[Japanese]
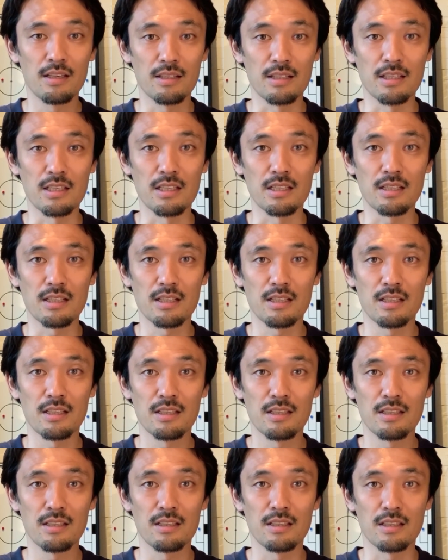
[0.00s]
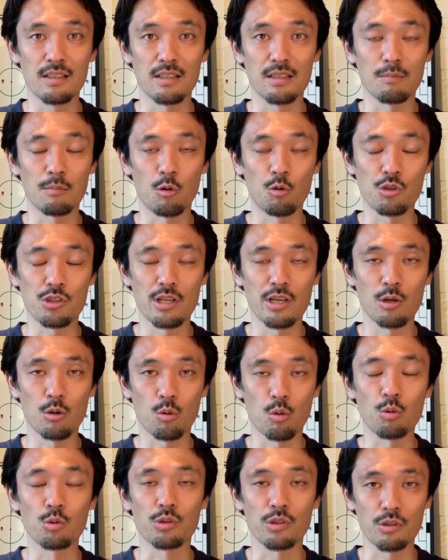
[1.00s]
に、えーまあ、教え
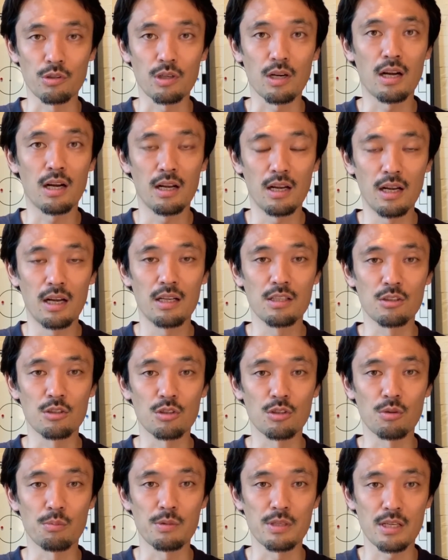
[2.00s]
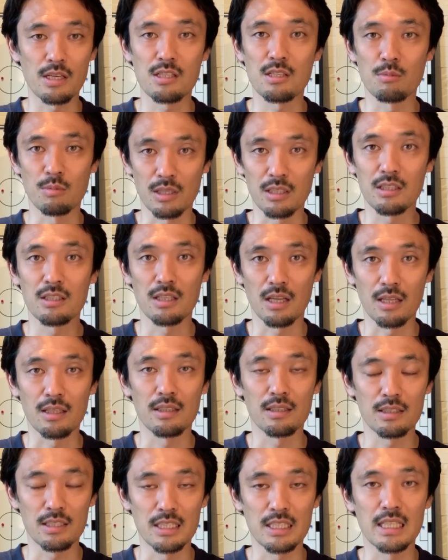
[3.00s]
をこうというか、ずっと見させてもらってきた
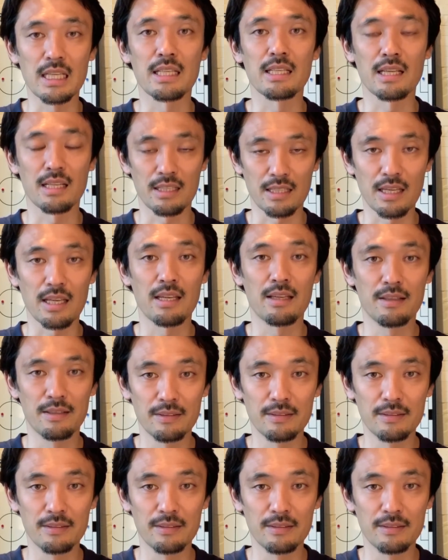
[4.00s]
人間なんで、